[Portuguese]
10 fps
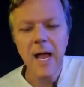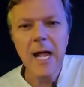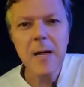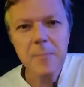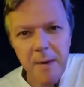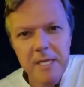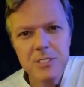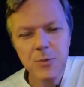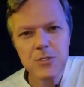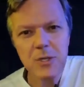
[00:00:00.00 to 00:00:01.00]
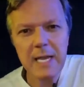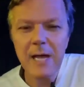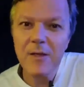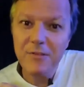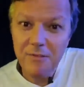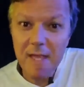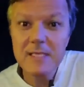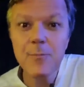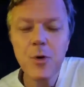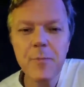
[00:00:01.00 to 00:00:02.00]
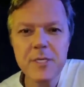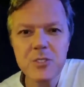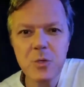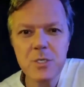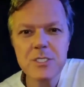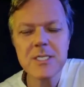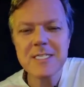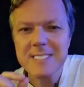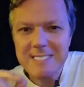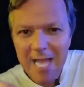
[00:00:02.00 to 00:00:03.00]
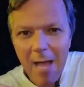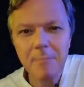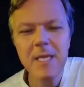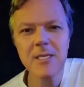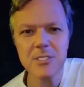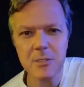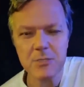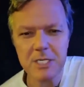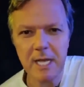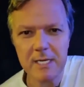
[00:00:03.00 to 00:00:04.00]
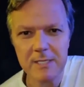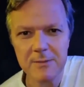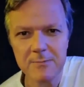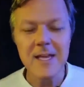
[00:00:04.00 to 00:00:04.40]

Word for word: A campanha de Bolsonaro é feita por pessoas que sabem que estão te enganando.